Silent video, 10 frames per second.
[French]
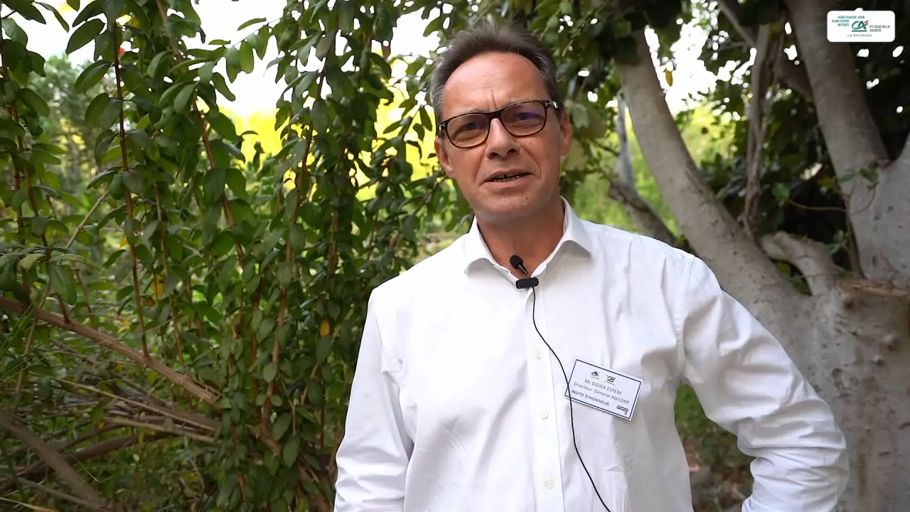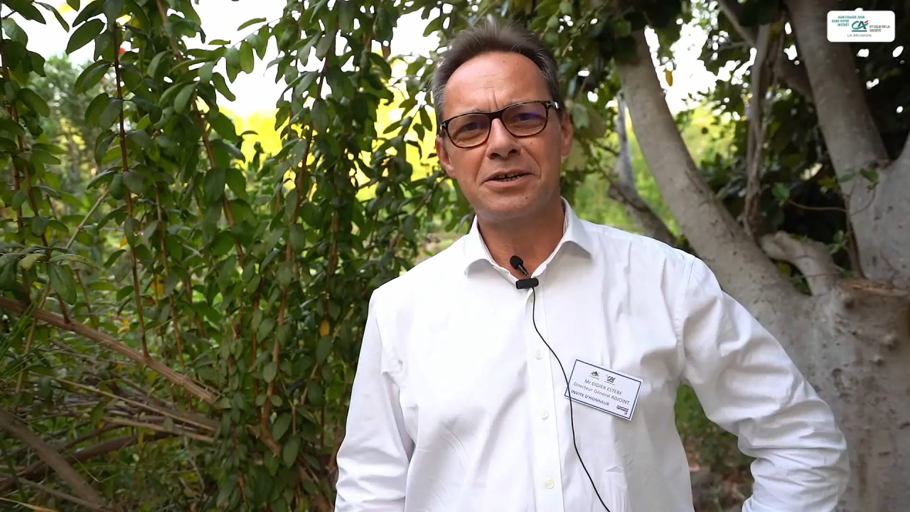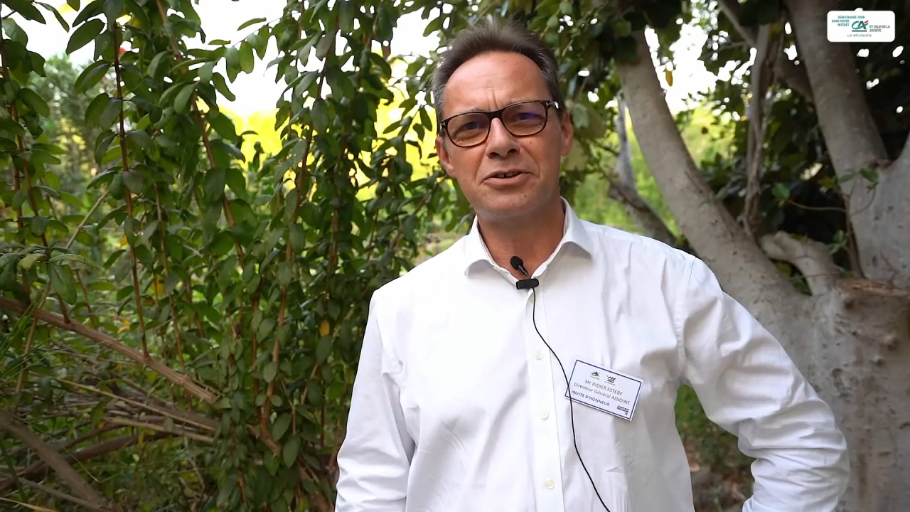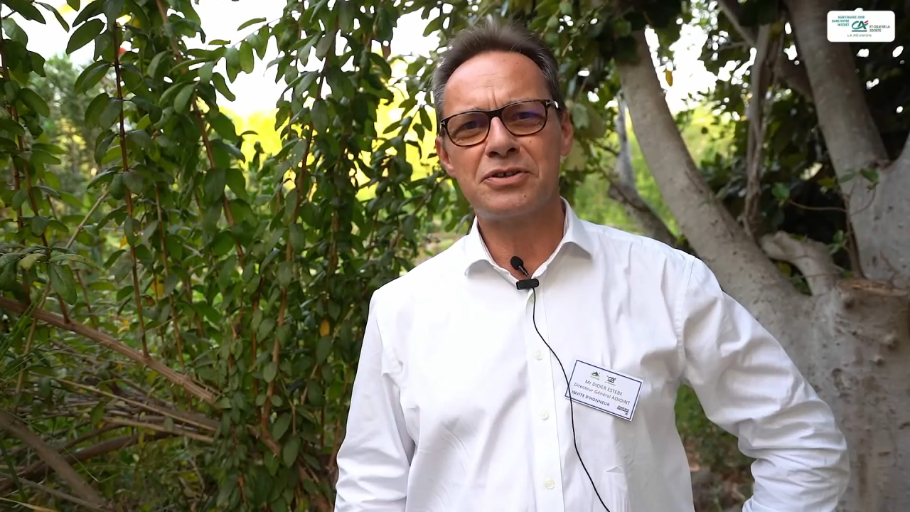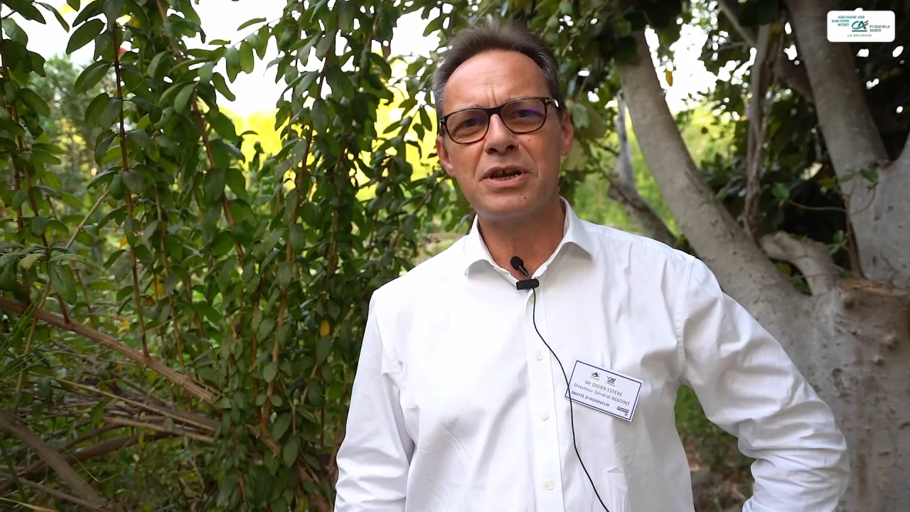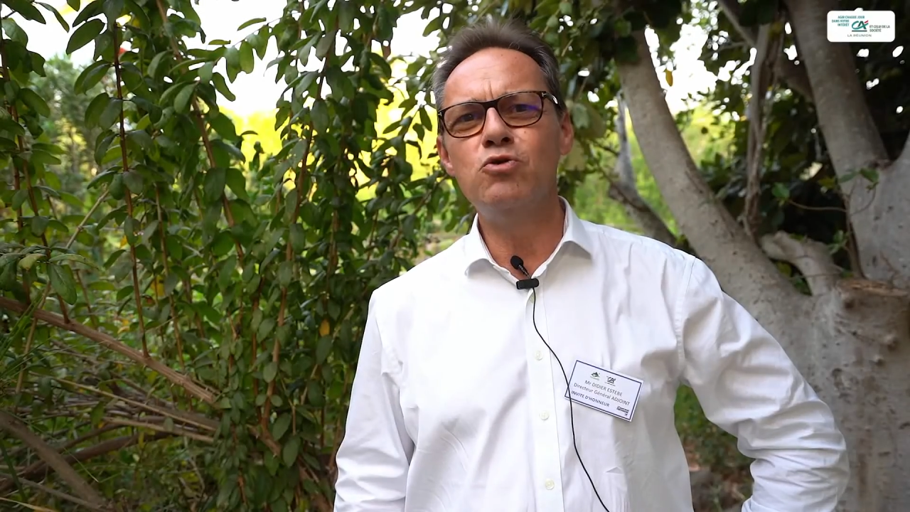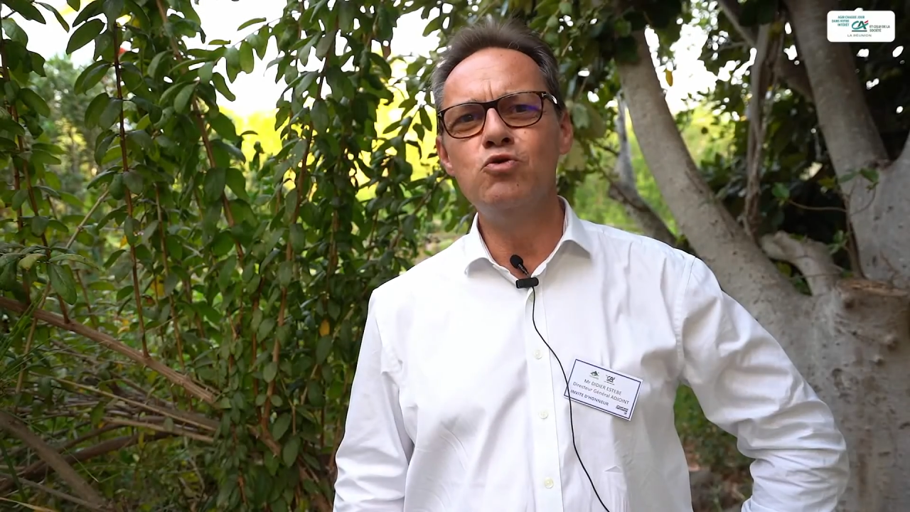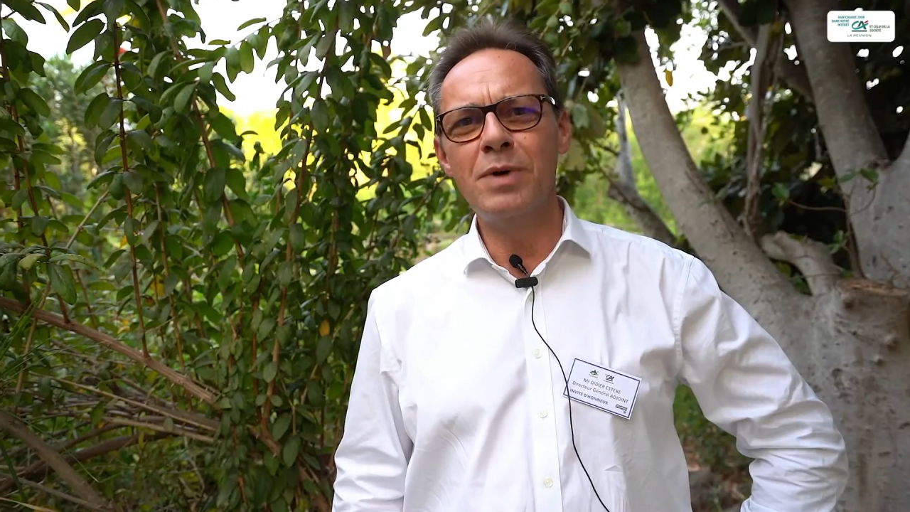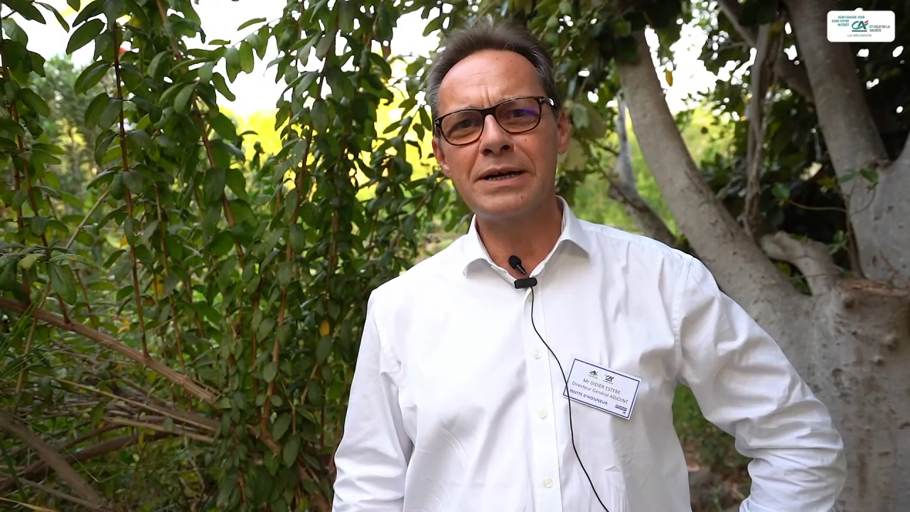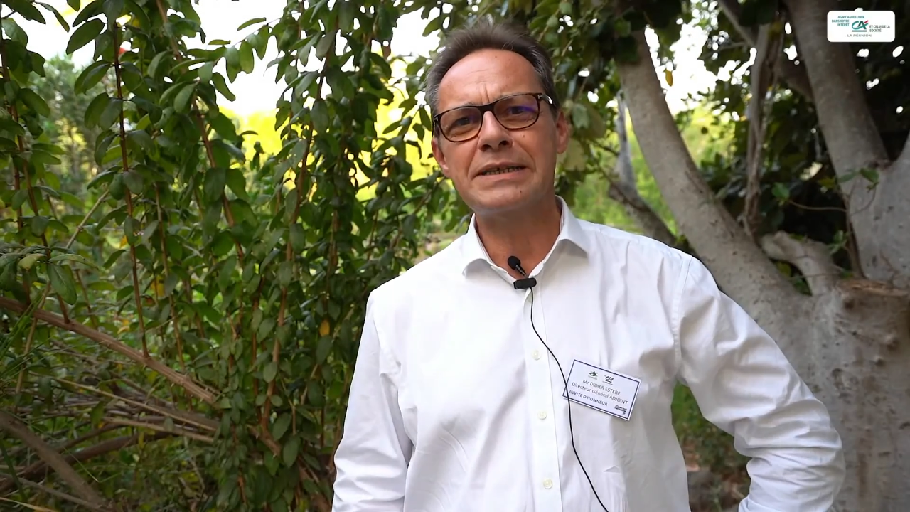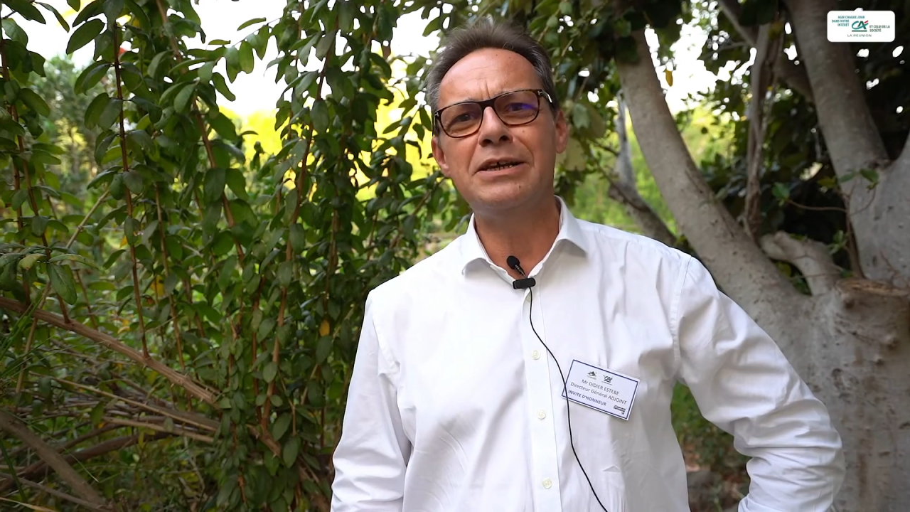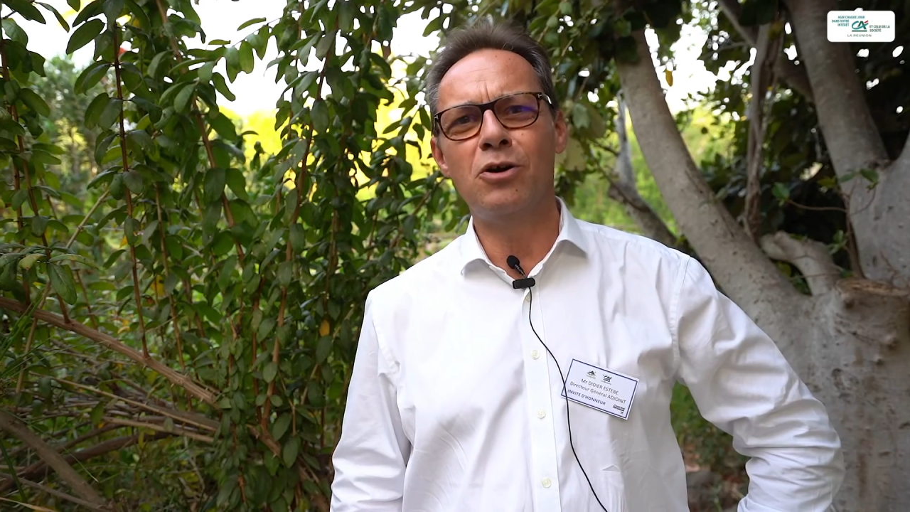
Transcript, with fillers: Euh, c'est l'humain qui